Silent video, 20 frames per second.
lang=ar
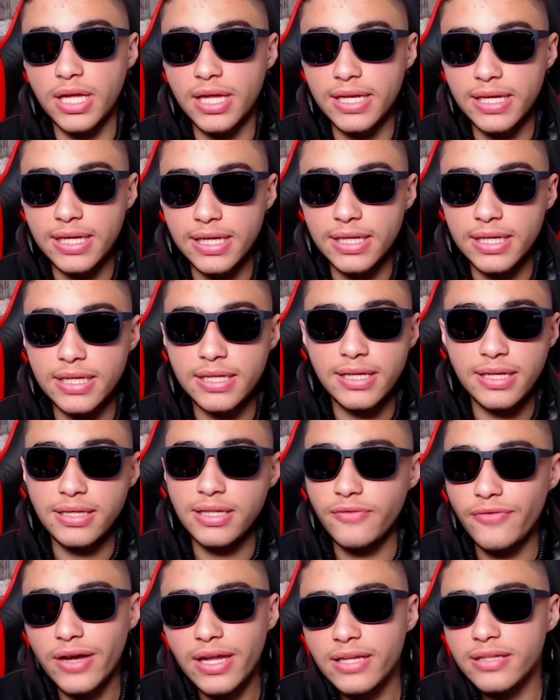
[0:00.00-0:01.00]
وده ليه لان
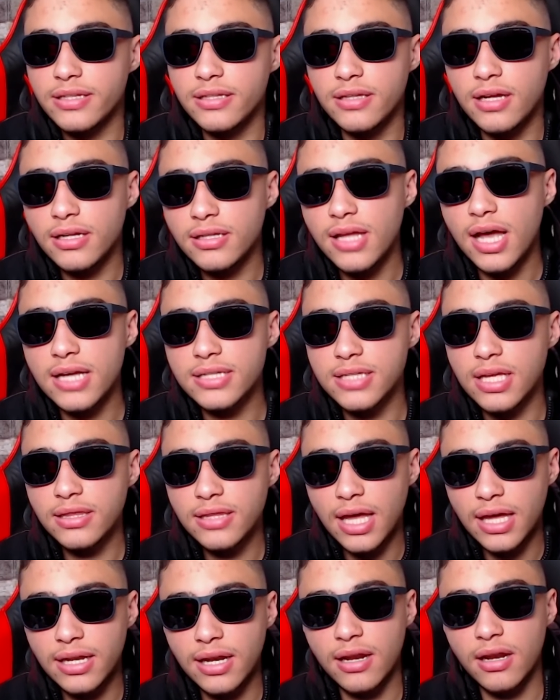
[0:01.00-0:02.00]
احنا في حاله النهارده
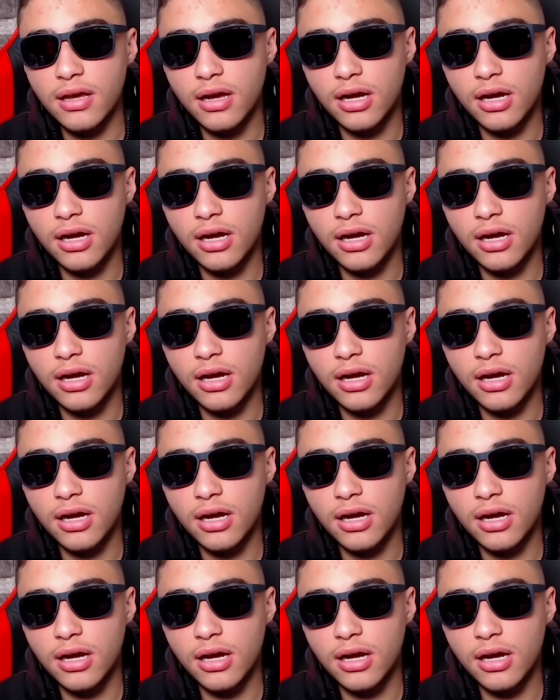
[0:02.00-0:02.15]
حصلنا على